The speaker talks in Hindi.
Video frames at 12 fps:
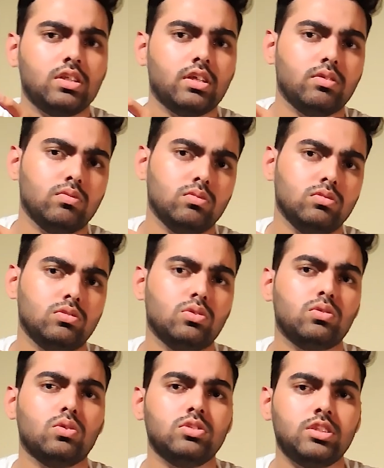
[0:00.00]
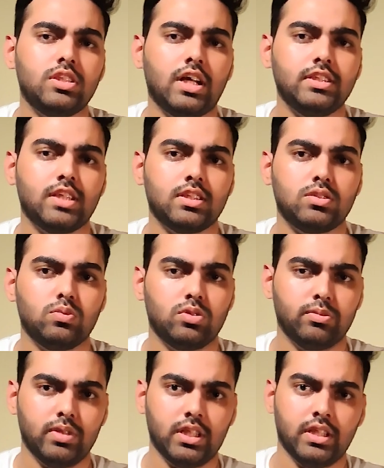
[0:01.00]
कि उनको कौन सी लाइट ज़्यादा
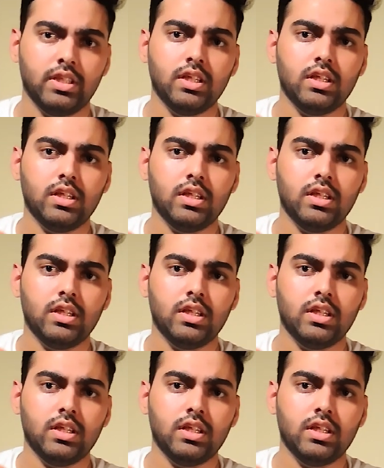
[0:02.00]
सूटेबल है